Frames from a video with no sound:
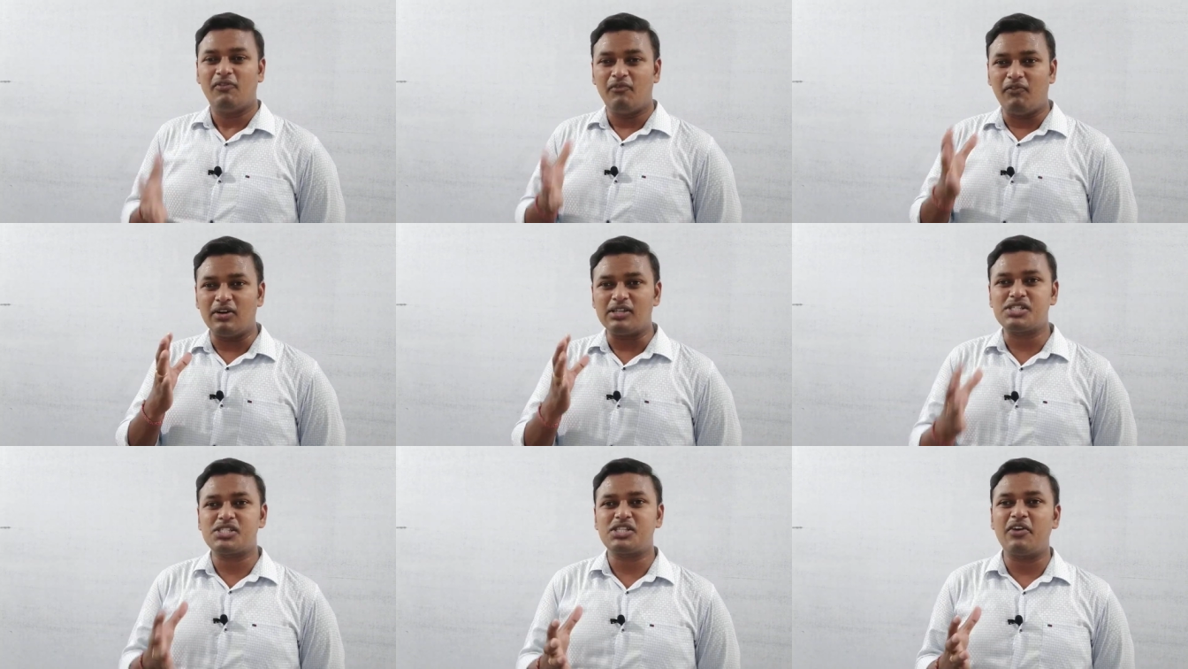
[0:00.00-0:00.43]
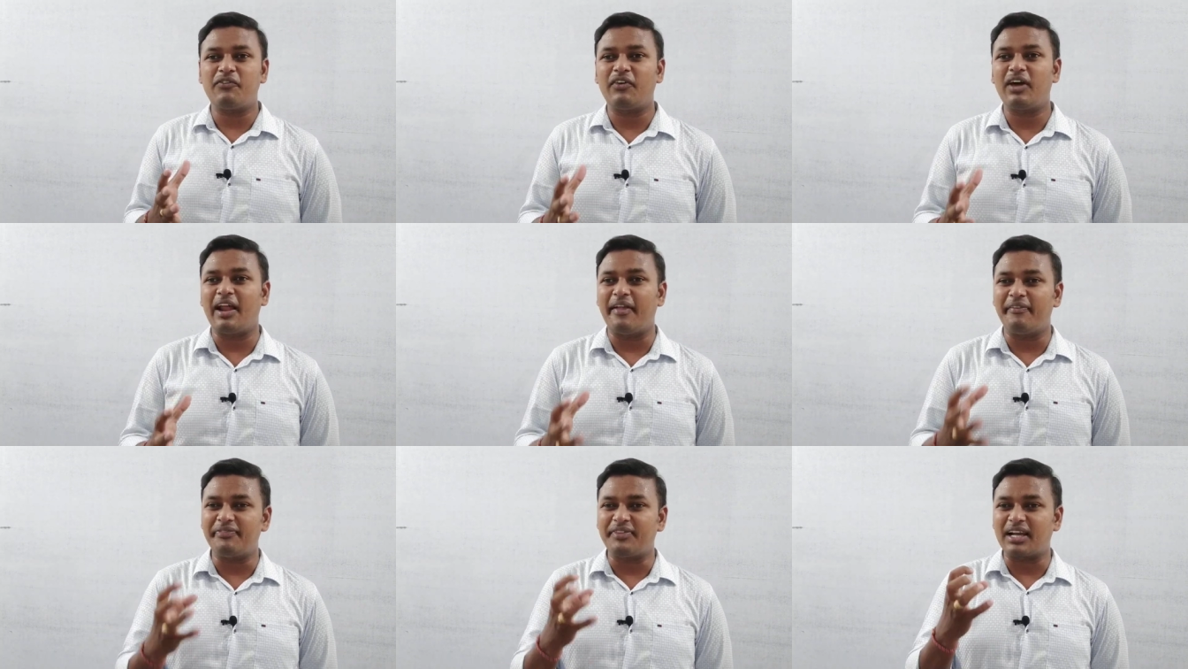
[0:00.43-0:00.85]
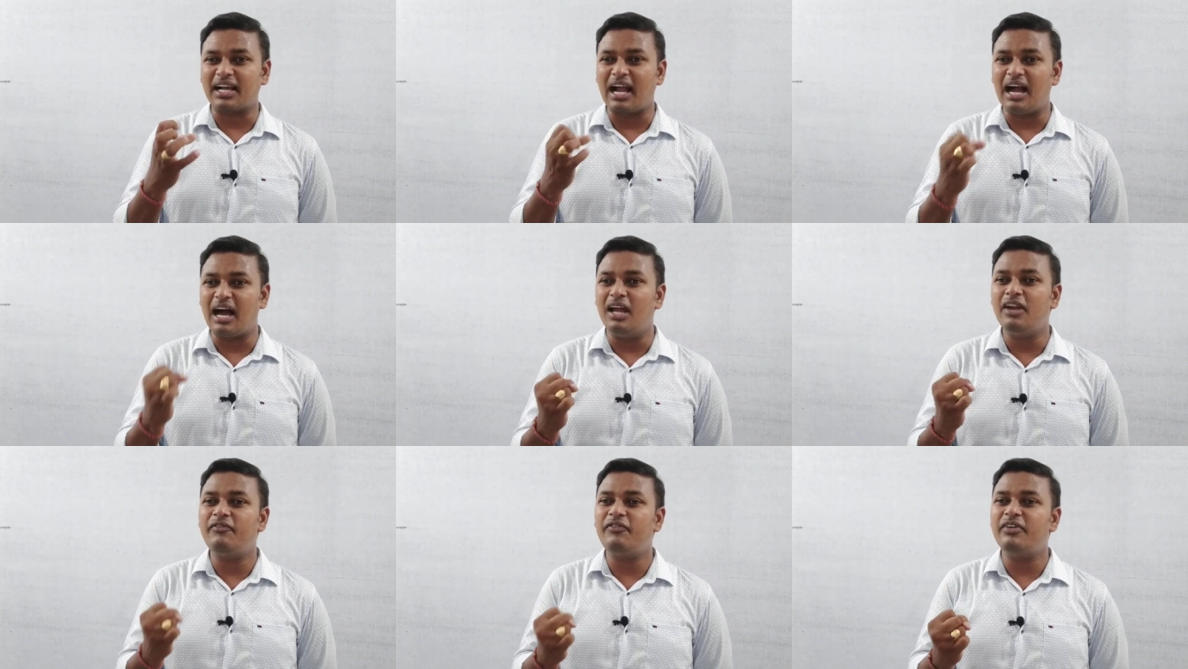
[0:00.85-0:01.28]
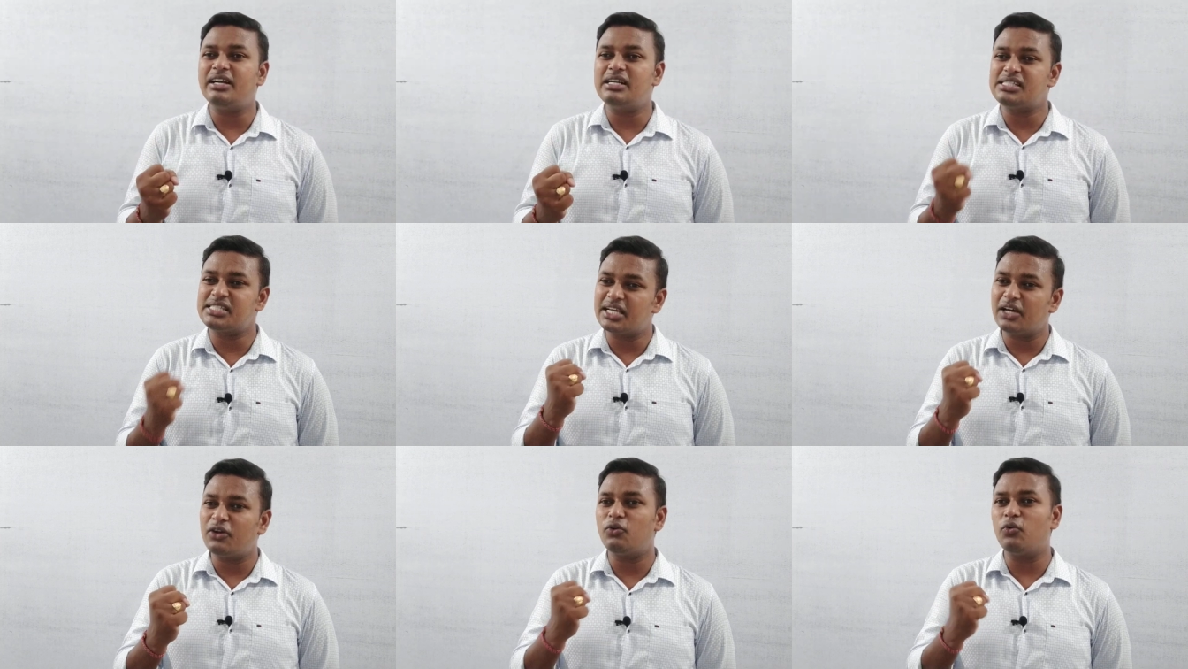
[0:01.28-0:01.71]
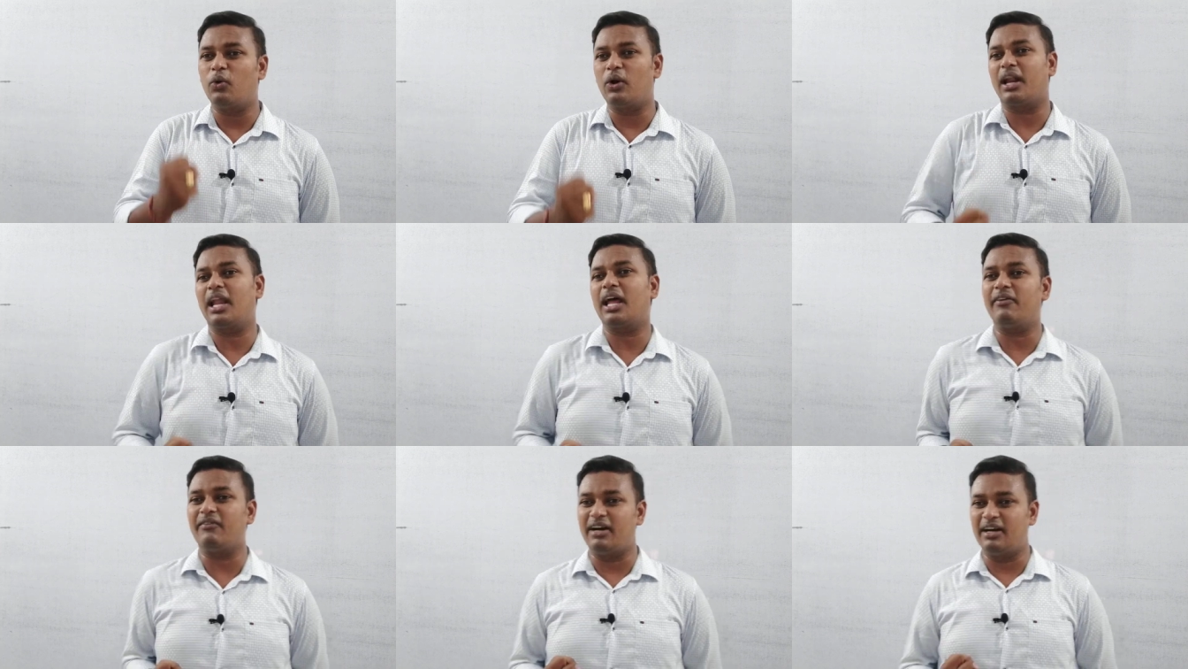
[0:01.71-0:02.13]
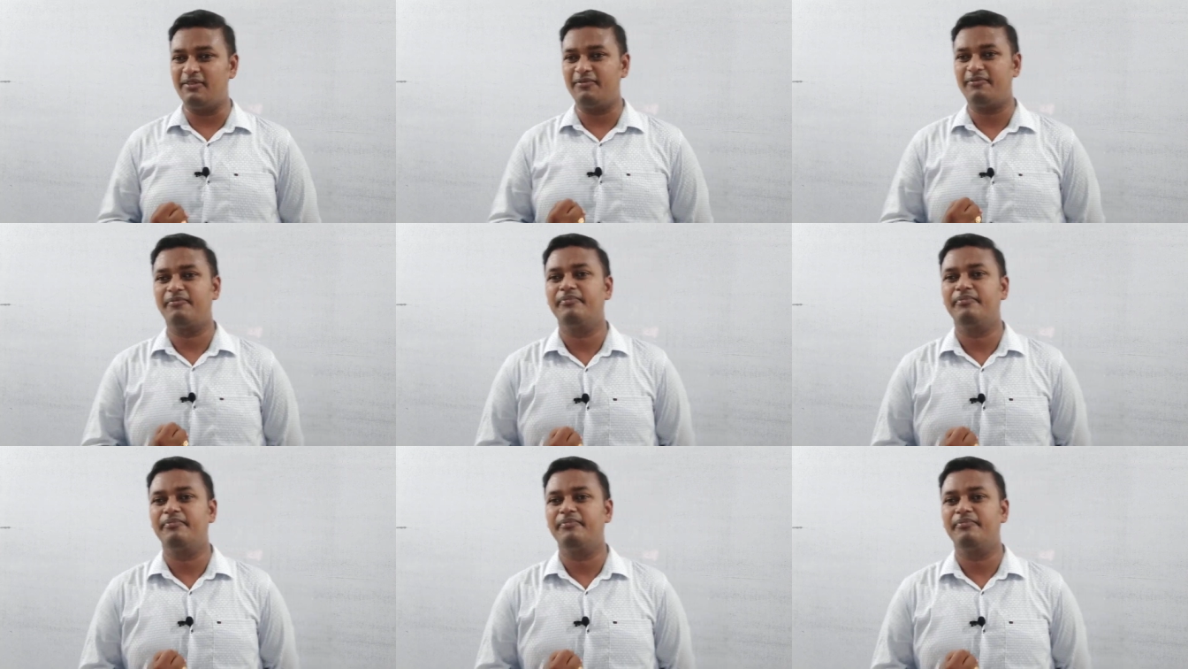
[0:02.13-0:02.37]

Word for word: ఫస్ట్ ఆఫ్ ఆల్ అంత కాన్ఫిడెన్స్గా నువ్వు ఉన్నావా